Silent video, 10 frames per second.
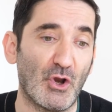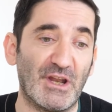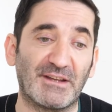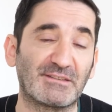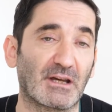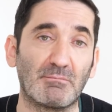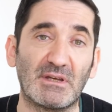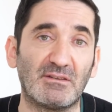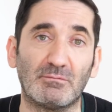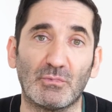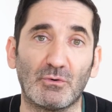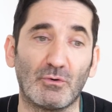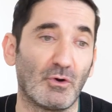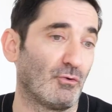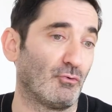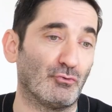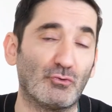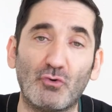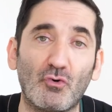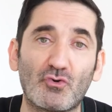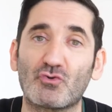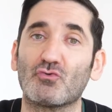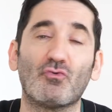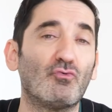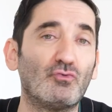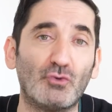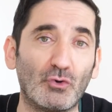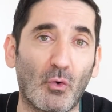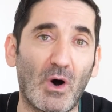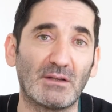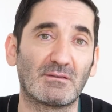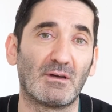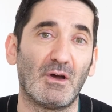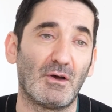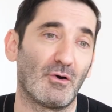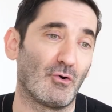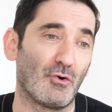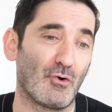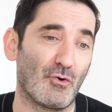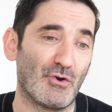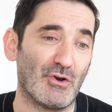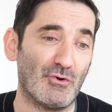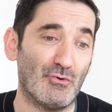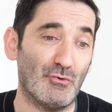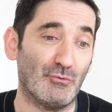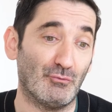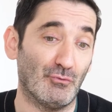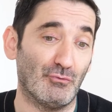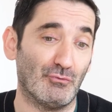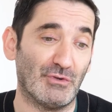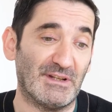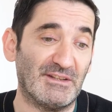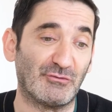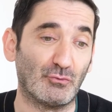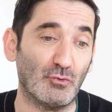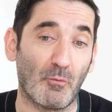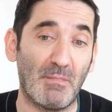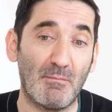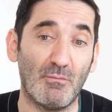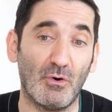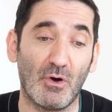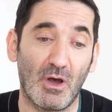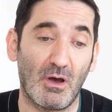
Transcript: l'extrémisme de gauche ou de droite, les discours même